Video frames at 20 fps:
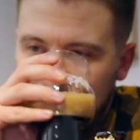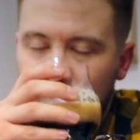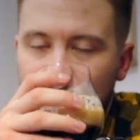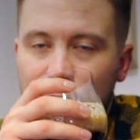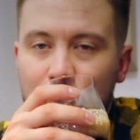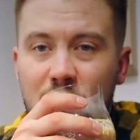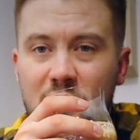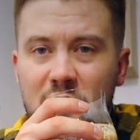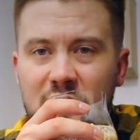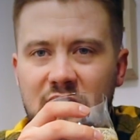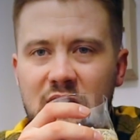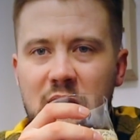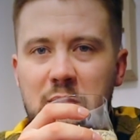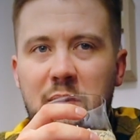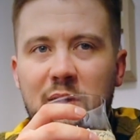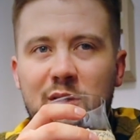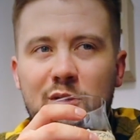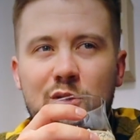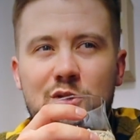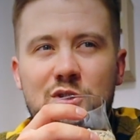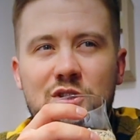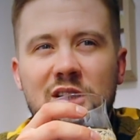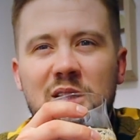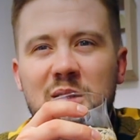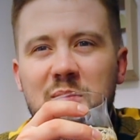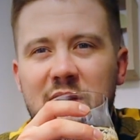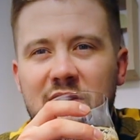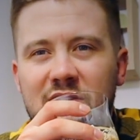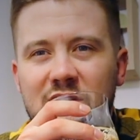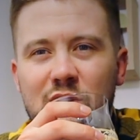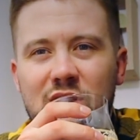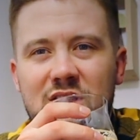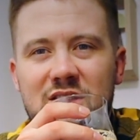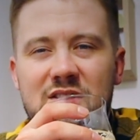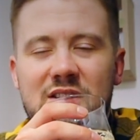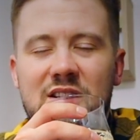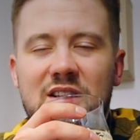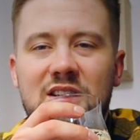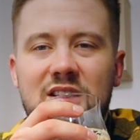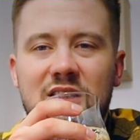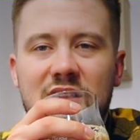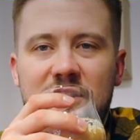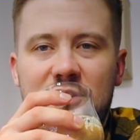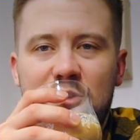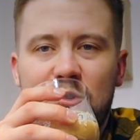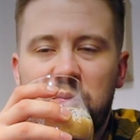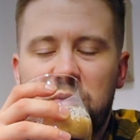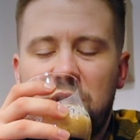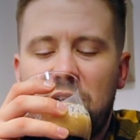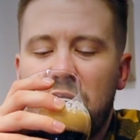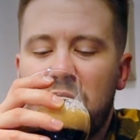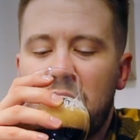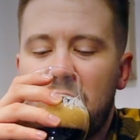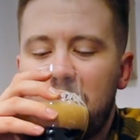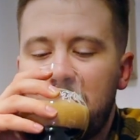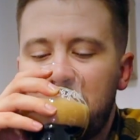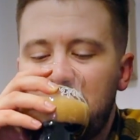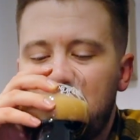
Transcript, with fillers: Trochę takiej paloności, ale naprawdę ona jest delikatna, subtelna.